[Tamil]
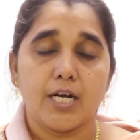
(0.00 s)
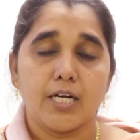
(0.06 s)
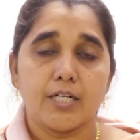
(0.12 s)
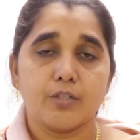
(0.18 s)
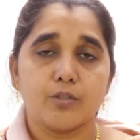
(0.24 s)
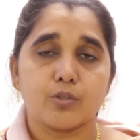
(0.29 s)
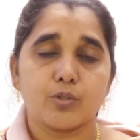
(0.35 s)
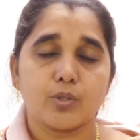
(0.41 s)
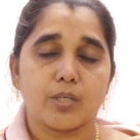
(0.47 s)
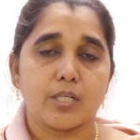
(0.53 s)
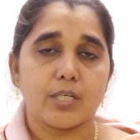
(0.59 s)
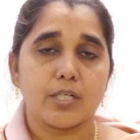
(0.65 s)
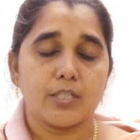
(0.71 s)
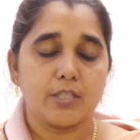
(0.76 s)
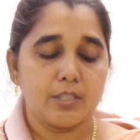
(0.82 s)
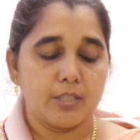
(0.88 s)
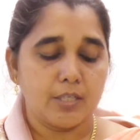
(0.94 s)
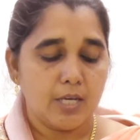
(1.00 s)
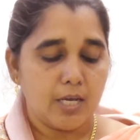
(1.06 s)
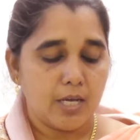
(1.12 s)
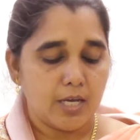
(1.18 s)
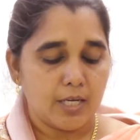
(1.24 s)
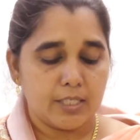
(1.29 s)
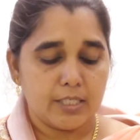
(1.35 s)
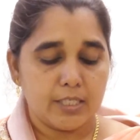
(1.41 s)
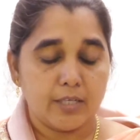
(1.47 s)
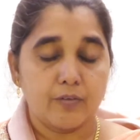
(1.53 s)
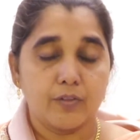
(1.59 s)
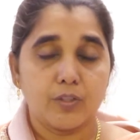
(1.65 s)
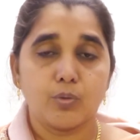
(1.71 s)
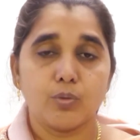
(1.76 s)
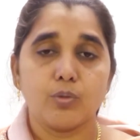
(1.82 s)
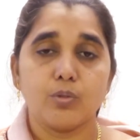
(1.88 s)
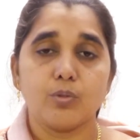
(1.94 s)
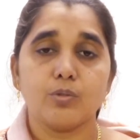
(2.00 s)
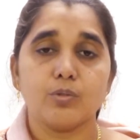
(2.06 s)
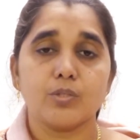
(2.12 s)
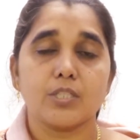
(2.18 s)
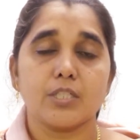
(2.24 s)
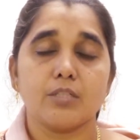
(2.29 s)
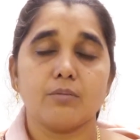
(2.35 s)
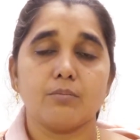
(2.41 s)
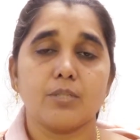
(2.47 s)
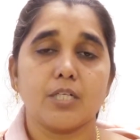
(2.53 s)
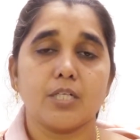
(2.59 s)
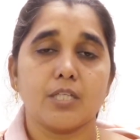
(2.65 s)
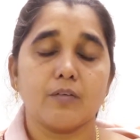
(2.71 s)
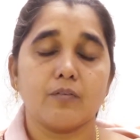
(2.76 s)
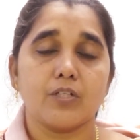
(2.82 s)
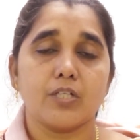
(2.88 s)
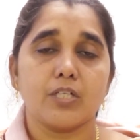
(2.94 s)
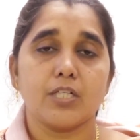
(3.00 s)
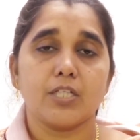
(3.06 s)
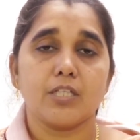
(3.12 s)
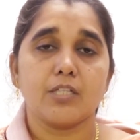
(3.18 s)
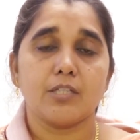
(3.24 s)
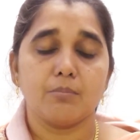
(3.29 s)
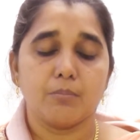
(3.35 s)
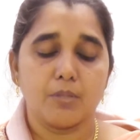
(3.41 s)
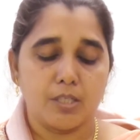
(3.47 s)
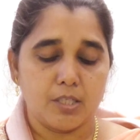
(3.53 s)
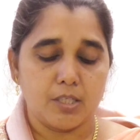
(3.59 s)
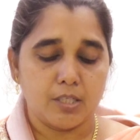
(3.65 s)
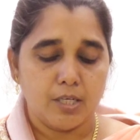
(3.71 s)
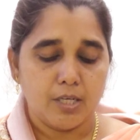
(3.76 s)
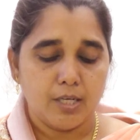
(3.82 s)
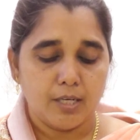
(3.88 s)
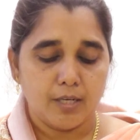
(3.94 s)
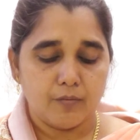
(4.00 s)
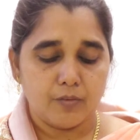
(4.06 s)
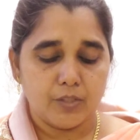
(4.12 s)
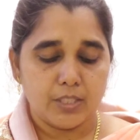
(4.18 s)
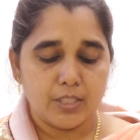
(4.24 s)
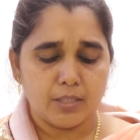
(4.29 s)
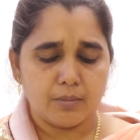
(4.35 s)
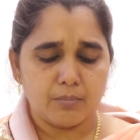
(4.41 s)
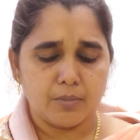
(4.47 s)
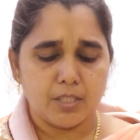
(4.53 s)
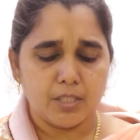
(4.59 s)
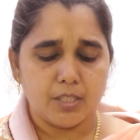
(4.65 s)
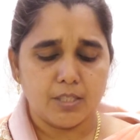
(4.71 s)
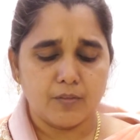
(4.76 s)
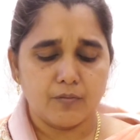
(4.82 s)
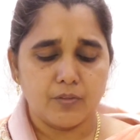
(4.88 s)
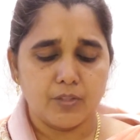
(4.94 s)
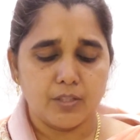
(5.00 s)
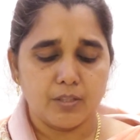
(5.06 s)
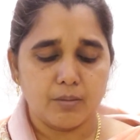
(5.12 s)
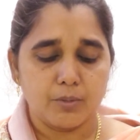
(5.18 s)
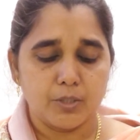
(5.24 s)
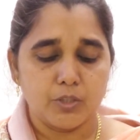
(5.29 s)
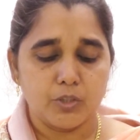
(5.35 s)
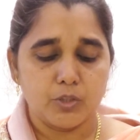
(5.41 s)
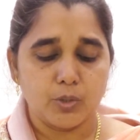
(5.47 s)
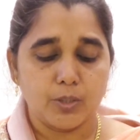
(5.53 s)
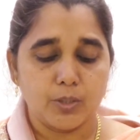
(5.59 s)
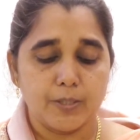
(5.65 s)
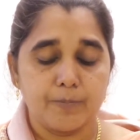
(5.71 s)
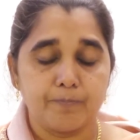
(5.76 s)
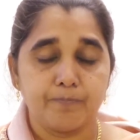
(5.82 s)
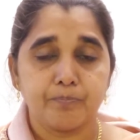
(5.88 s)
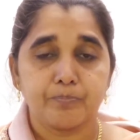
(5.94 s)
ஆண்டவர் சொல்கிறாரு நீ அவனை ஒன்றும் செய்ய முடியாது அவன் நீதிமான் அவன் நேர்மையானவன் அப்படின்னு சொல்லி